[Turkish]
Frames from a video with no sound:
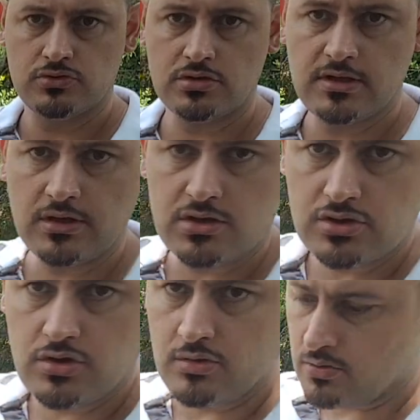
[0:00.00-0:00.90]
Şuradan
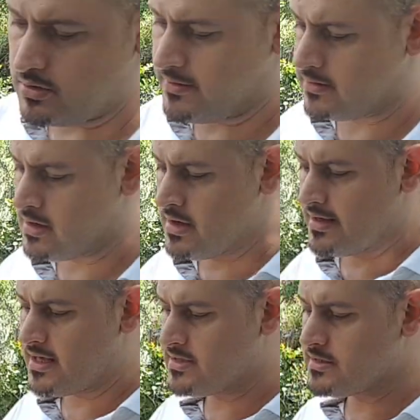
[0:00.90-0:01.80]
gözüküyor mu? Evet.
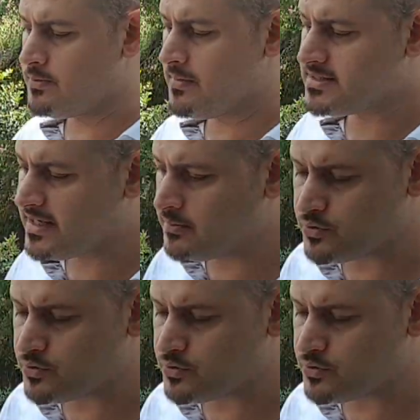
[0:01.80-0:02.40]
Yani siz bu maskeyi